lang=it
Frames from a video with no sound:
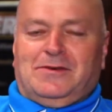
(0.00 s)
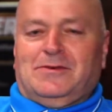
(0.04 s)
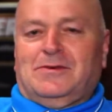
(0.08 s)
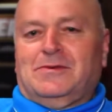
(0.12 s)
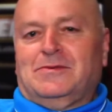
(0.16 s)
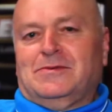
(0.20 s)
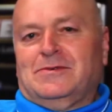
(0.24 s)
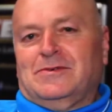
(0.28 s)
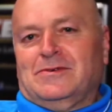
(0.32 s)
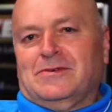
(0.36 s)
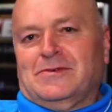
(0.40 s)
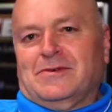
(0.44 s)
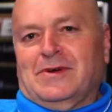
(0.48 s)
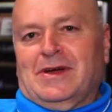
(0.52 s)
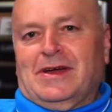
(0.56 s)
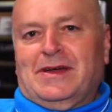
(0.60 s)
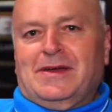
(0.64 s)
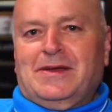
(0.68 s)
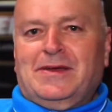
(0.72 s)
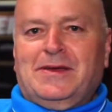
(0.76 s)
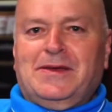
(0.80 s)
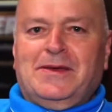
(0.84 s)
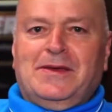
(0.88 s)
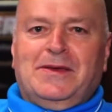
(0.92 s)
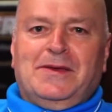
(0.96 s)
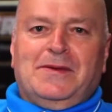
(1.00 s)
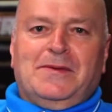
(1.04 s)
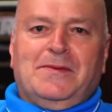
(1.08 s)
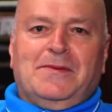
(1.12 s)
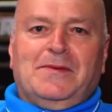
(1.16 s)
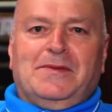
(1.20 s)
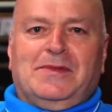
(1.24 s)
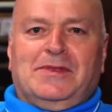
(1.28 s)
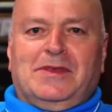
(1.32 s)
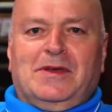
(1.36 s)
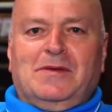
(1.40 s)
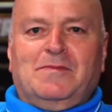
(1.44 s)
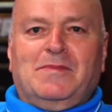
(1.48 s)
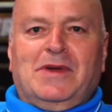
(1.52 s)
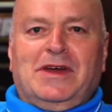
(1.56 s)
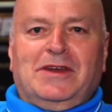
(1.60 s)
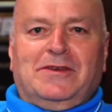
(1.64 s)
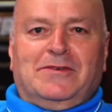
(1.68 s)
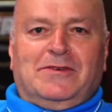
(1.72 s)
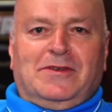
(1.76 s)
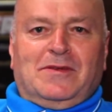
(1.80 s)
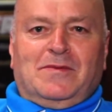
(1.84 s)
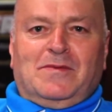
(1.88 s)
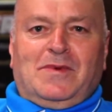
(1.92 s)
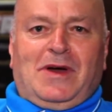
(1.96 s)
Comunque nel
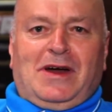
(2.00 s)
bene o nel